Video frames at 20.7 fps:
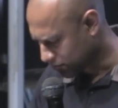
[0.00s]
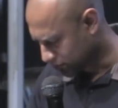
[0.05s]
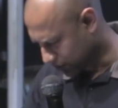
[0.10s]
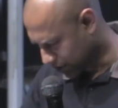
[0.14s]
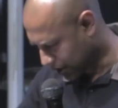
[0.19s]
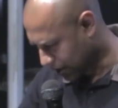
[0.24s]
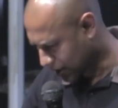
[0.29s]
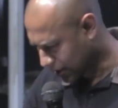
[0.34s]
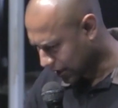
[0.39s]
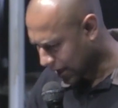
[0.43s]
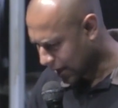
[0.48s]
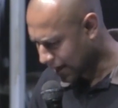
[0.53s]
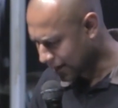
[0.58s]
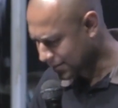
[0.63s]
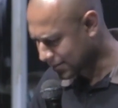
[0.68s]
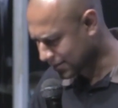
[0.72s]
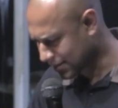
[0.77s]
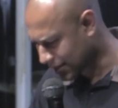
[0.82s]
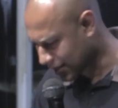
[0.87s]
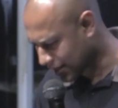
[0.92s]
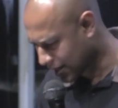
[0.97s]
que
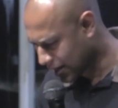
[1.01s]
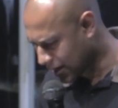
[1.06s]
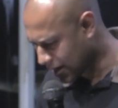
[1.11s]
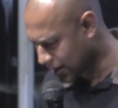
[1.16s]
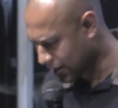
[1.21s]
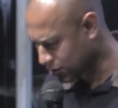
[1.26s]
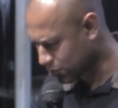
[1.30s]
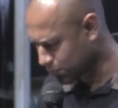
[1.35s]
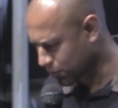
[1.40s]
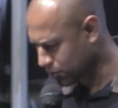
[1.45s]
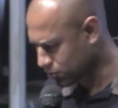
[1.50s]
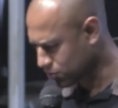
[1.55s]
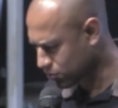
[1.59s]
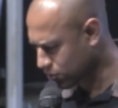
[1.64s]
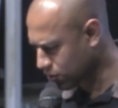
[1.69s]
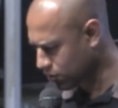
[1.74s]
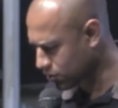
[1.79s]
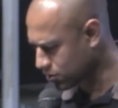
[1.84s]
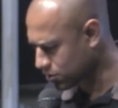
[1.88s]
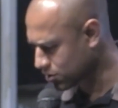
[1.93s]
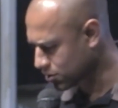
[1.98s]
cresce, que ganha as
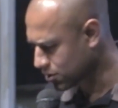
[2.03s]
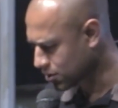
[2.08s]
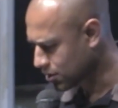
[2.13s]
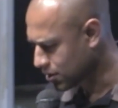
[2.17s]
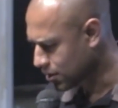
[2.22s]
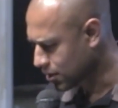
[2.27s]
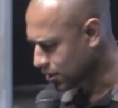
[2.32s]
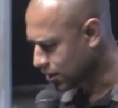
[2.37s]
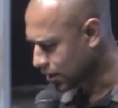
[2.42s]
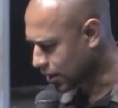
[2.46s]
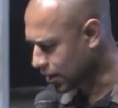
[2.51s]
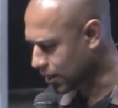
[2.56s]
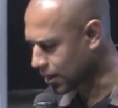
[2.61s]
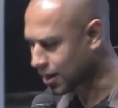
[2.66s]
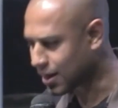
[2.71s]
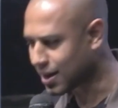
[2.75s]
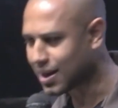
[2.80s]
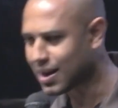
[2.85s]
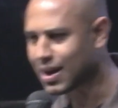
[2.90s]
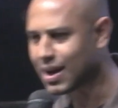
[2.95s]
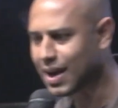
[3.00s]
pessoas,
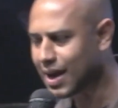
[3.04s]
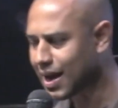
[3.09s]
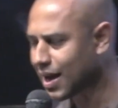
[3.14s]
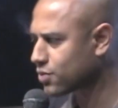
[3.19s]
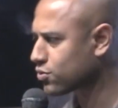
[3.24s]
ela é